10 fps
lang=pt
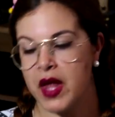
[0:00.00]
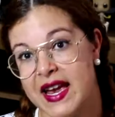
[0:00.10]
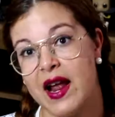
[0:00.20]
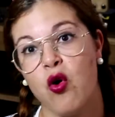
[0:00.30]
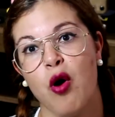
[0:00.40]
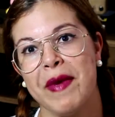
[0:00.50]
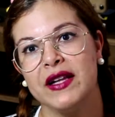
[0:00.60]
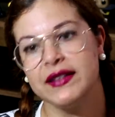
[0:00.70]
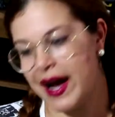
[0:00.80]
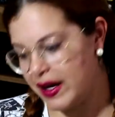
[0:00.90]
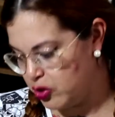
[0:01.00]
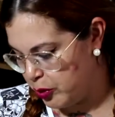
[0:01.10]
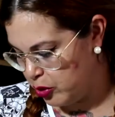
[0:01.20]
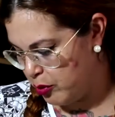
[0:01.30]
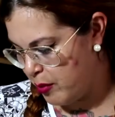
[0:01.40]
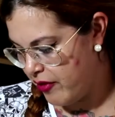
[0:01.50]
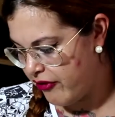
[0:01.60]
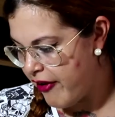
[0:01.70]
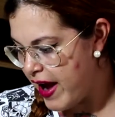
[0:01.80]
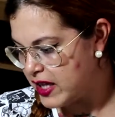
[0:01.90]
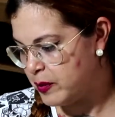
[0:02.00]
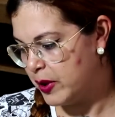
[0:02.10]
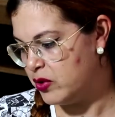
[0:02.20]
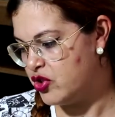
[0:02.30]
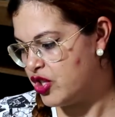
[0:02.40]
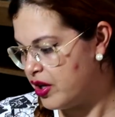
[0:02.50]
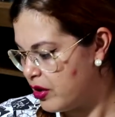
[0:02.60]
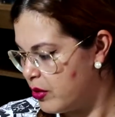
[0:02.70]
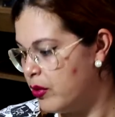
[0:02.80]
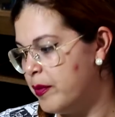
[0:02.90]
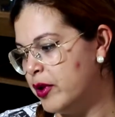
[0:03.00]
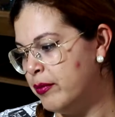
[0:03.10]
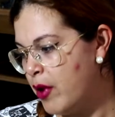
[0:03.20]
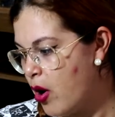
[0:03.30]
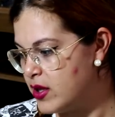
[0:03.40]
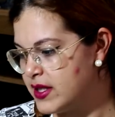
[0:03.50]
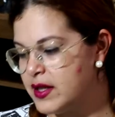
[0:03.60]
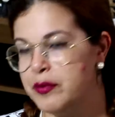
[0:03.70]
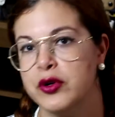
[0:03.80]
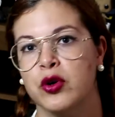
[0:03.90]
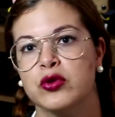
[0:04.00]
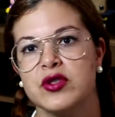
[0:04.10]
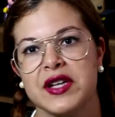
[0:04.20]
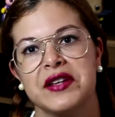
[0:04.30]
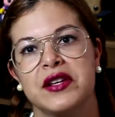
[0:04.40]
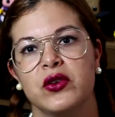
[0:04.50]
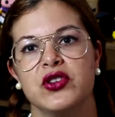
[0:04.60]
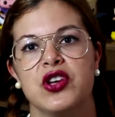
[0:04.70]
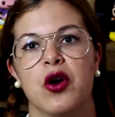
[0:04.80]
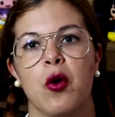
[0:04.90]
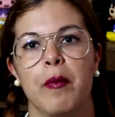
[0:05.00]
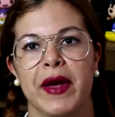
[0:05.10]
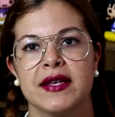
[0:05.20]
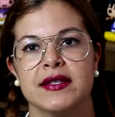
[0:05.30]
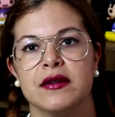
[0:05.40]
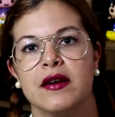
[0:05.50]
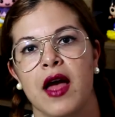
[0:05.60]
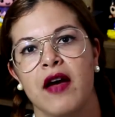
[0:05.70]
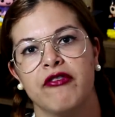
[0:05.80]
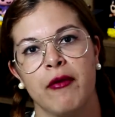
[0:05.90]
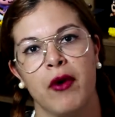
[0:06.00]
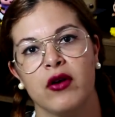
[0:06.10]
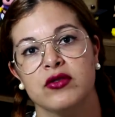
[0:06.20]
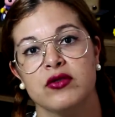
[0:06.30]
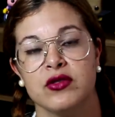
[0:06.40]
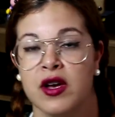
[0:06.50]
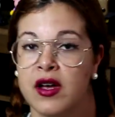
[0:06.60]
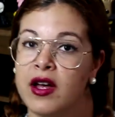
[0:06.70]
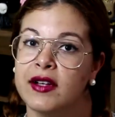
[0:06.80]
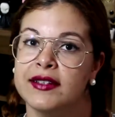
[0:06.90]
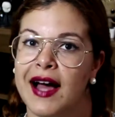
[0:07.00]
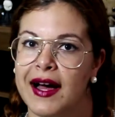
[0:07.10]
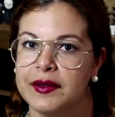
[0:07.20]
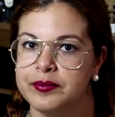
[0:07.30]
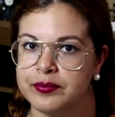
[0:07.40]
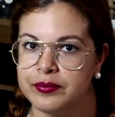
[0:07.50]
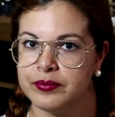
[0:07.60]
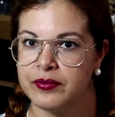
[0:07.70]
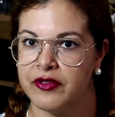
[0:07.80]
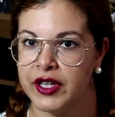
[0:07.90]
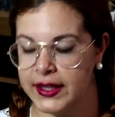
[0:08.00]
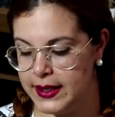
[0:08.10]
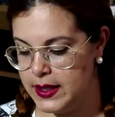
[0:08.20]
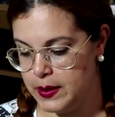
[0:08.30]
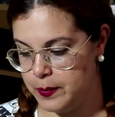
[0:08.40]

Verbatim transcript: E ele é comentado pelo Boba Fett, pelo Django, pelo Boss por outros caçadores de recompensa é, famosos da franquia.